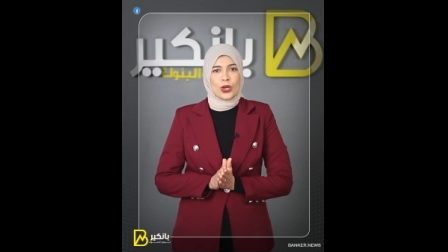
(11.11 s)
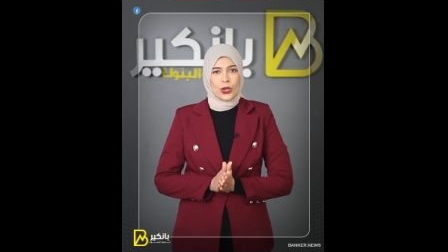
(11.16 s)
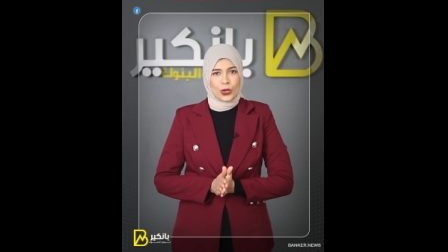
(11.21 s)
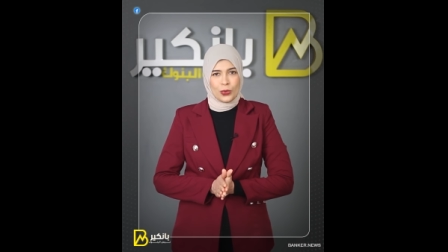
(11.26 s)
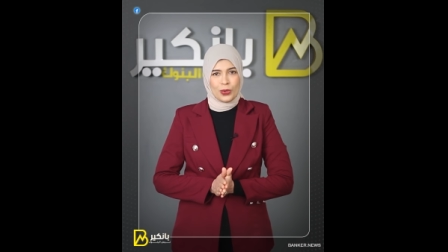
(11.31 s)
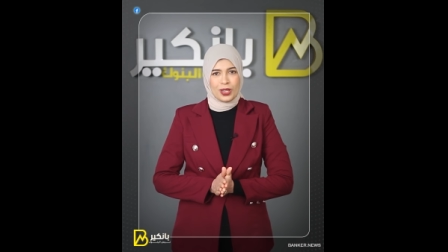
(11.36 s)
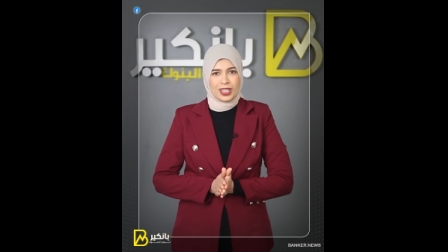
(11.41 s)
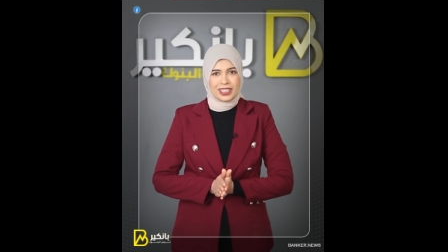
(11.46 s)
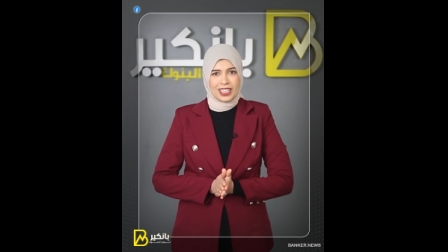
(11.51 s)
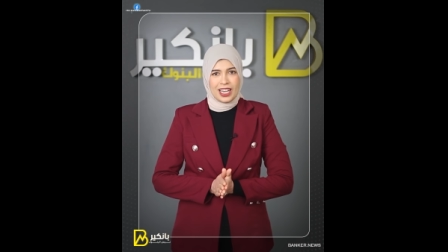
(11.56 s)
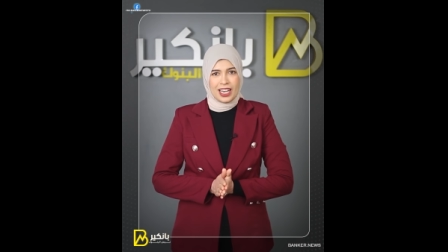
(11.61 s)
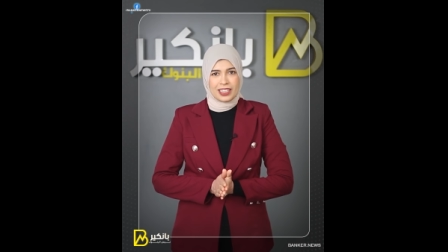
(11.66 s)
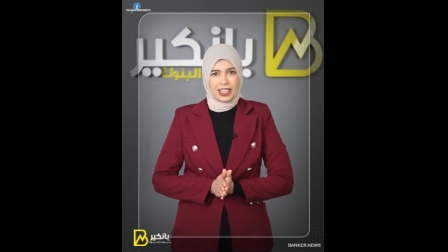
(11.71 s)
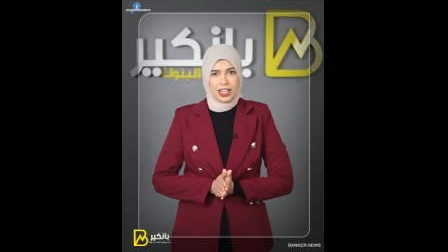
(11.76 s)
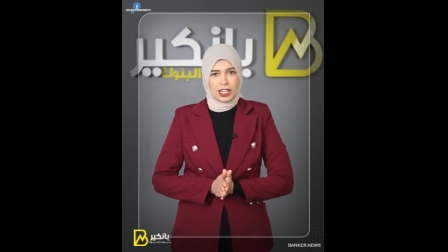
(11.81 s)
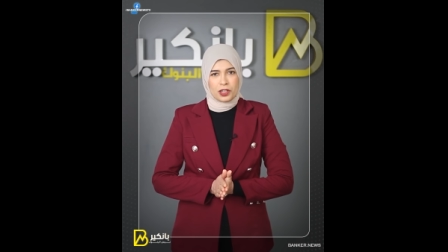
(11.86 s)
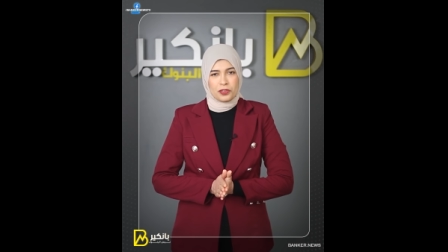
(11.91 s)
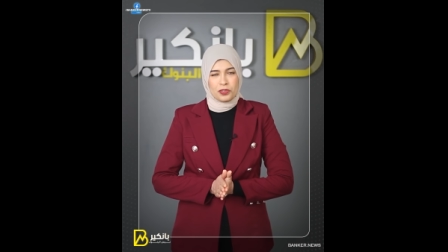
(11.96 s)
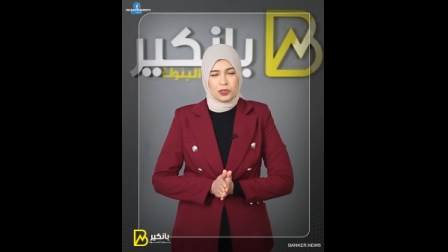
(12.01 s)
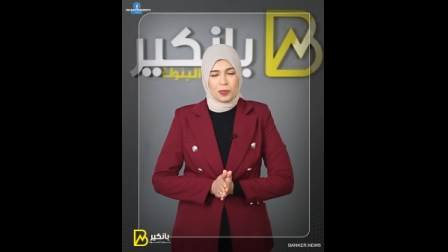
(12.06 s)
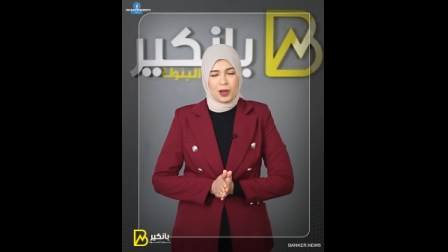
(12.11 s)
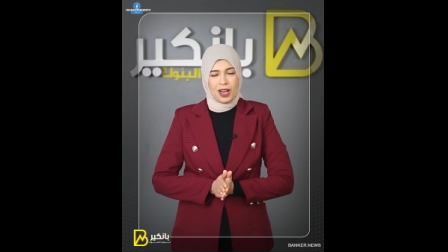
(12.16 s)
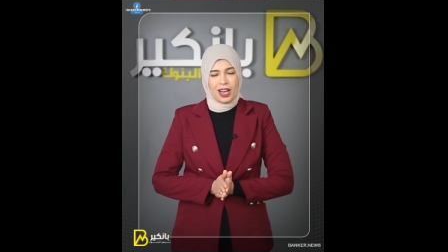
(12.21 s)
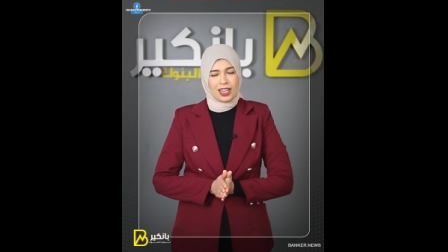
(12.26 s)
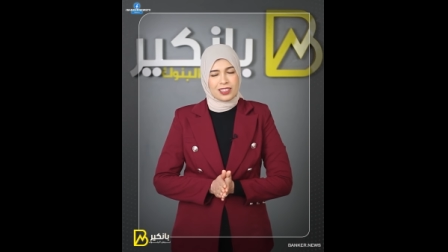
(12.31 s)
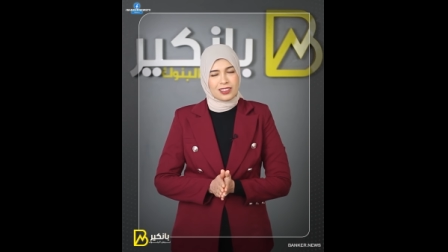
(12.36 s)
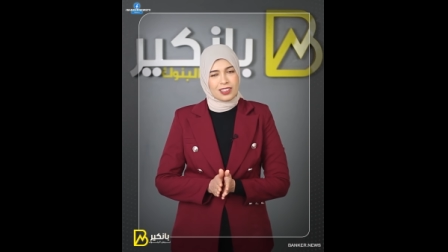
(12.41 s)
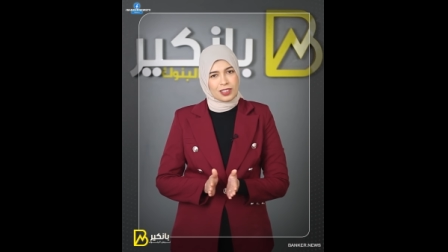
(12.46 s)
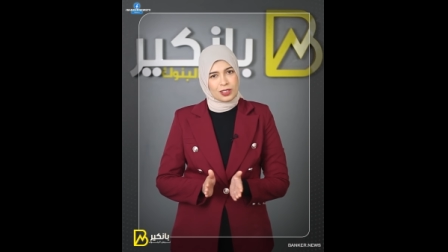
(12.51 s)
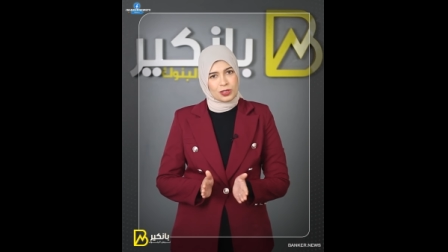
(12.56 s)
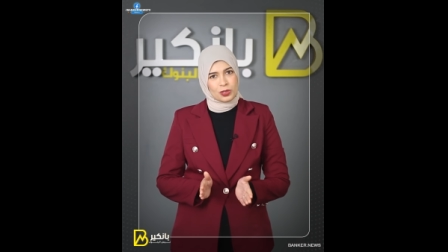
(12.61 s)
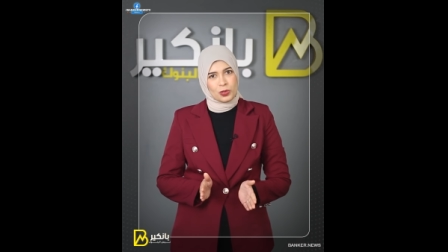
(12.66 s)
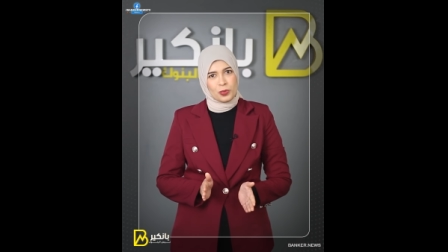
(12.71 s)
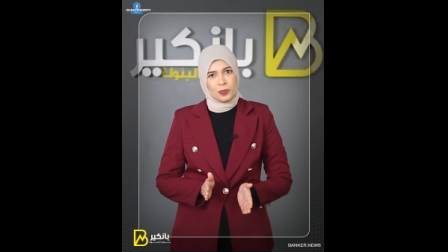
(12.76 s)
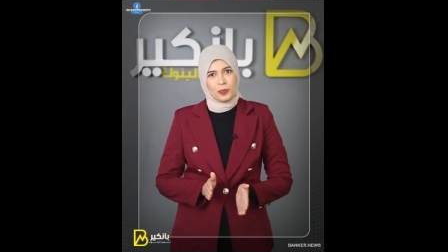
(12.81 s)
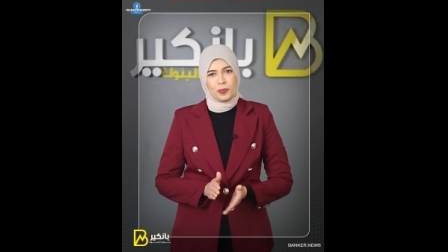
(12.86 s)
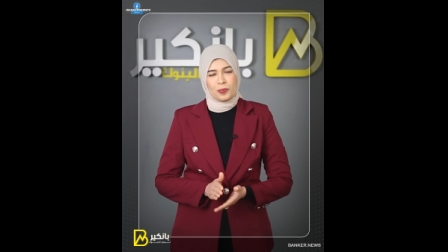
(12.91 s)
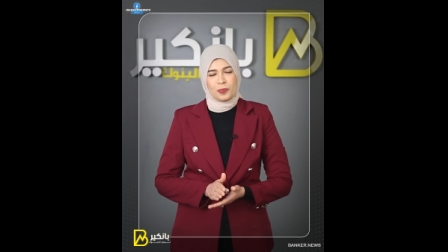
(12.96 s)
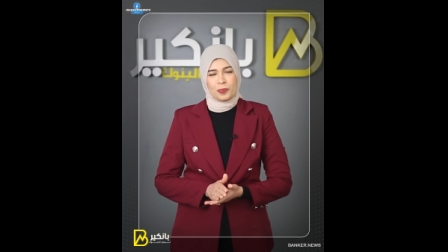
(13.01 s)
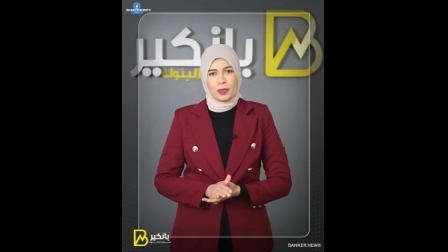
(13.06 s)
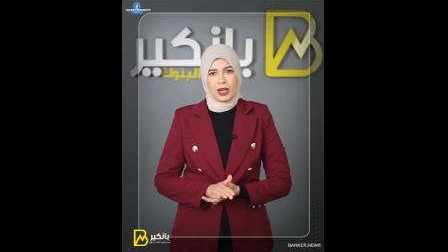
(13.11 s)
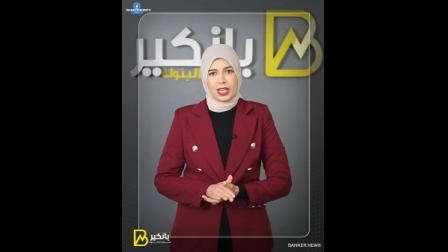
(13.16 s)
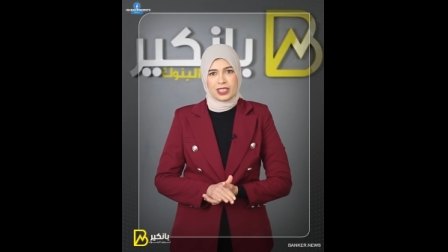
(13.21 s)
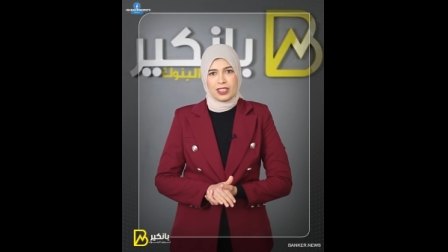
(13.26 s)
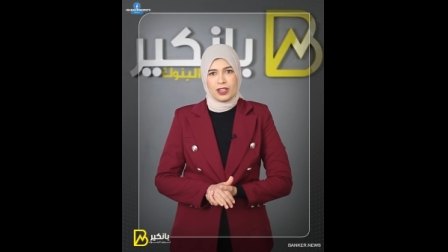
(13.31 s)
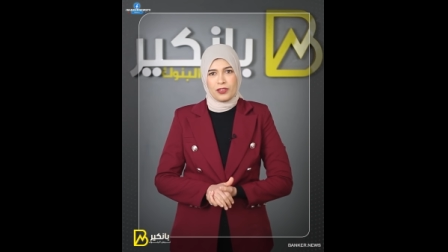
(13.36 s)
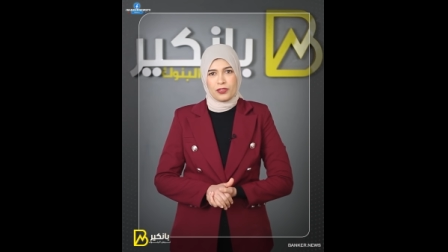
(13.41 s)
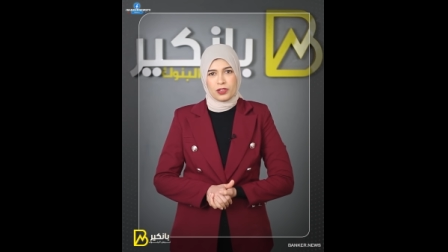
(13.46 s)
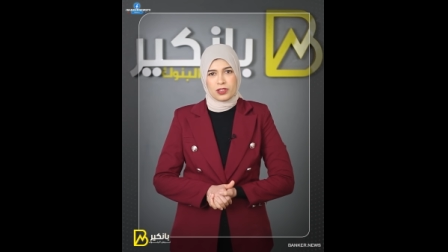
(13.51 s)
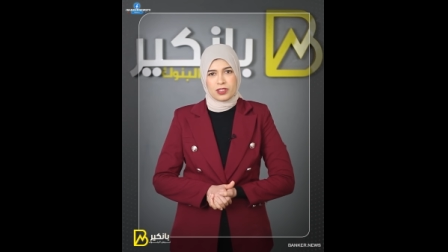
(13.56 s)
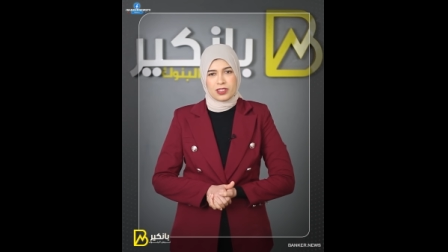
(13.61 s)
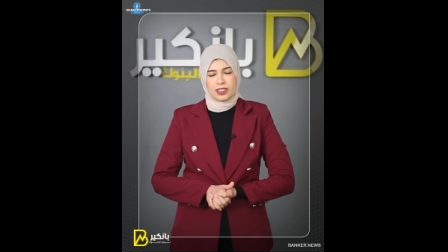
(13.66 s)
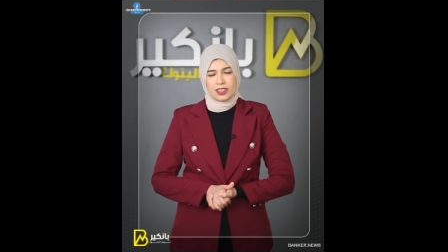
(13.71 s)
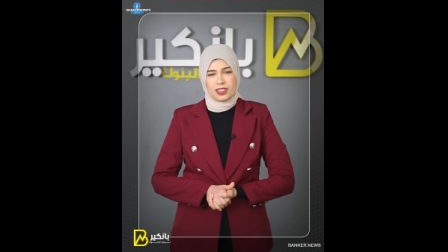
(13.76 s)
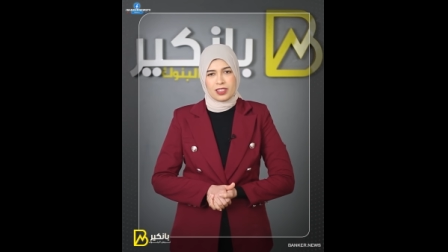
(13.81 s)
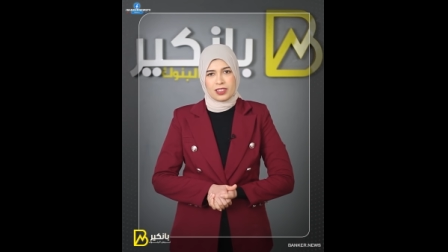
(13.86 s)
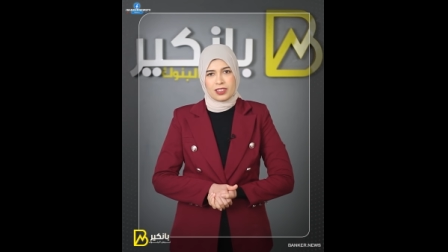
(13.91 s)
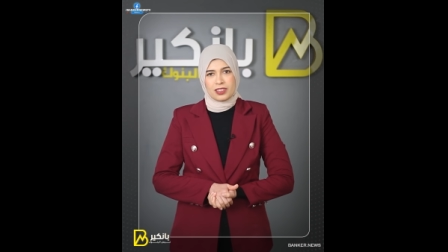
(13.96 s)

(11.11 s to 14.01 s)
كل ده هنعرفه مع حضراتكم بعد الفاصل